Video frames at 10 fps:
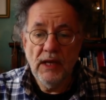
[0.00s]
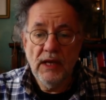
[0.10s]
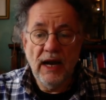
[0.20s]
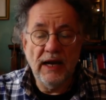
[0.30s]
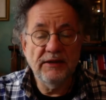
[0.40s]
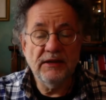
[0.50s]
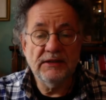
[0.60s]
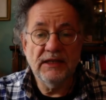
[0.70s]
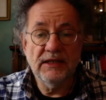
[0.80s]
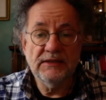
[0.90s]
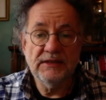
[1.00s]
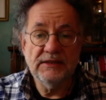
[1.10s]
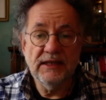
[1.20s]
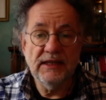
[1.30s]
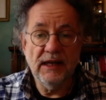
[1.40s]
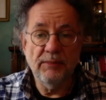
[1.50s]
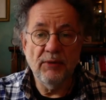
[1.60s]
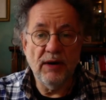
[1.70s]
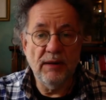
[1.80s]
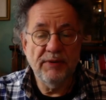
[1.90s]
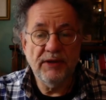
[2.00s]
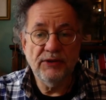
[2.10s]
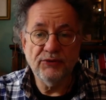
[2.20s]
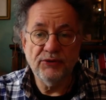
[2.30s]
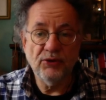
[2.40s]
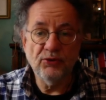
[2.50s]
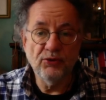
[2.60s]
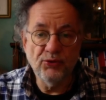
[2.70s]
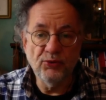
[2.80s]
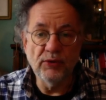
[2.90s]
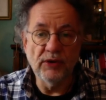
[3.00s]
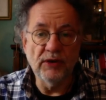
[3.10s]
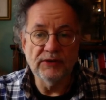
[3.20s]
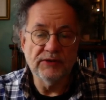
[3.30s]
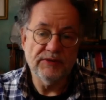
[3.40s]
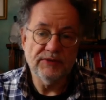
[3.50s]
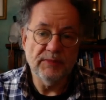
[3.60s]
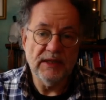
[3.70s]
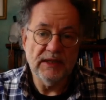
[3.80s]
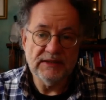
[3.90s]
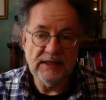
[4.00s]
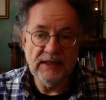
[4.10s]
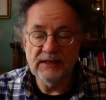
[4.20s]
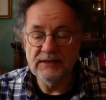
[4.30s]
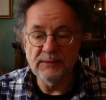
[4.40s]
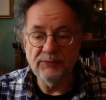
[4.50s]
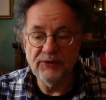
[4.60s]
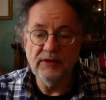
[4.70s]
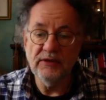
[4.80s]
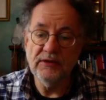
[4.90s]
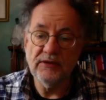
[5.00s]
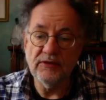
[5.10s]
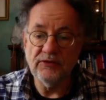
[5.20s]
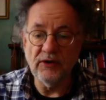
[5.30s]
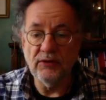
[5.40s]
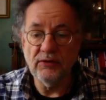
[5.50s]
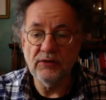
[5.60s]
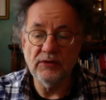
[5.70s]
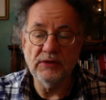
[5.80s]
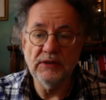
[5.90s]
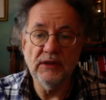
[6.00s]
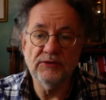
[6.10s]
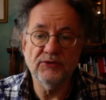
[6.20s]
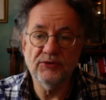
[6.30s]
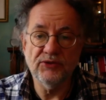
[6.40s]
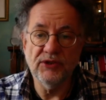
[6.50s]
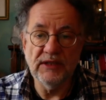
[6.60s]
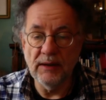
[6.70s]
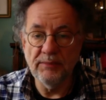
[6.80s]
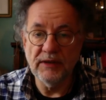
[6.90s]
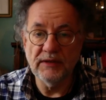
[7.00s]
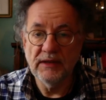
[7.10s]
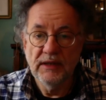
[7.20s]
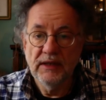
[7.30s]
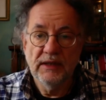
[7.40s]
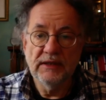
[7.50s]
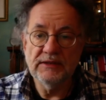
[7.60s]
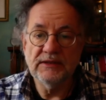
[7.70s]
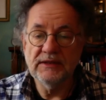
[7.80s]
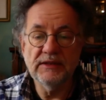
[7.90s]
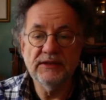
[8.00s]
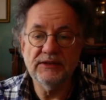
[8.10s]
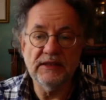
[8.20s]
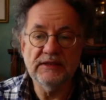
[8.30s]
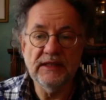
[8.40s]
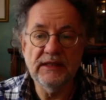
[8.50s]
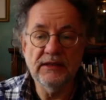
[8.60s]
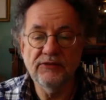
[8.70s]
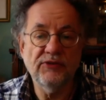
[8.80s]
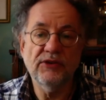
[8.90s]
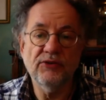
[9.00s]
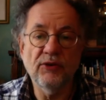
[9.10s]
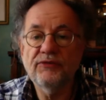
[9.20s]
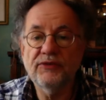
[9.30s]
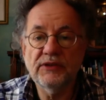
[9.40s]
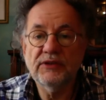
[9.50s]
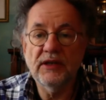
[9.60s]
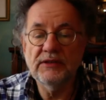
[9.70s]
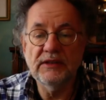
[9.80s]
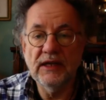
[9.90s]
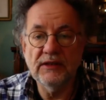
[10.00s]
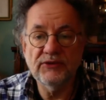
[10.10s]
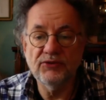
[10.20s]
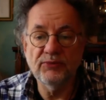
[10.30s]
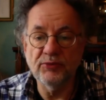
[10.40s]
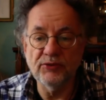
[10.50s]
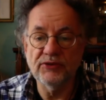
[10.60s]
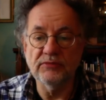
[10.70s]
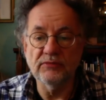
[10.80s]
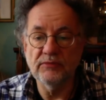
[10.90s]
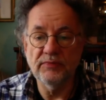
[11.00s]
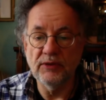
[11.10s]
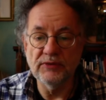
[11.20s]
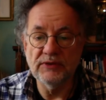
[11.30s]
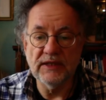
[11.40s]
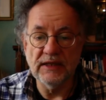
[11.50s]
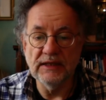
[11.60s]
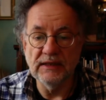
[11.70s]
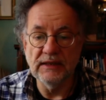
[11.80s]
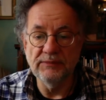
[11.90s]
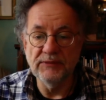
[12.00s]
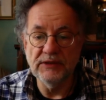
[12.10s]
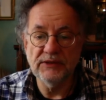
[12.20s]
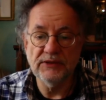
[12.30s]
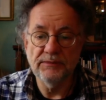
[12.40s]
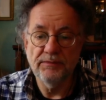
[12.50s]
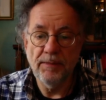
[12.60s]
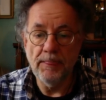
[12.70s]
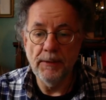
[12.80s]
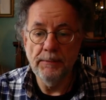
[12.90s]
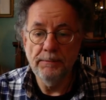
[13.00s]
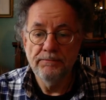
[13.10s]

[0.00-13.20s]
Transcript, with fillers: Andererseits ist Ekel aber auch abhängig von der Kultur. Also was man als eklig empfindet, ist auch, ne? also zum Beispiel in Japan ist es, gilt es als eklig, sich in der Öffentlichkeit die Nase zu putzen, bei uns dagegen eben nicht. Ne?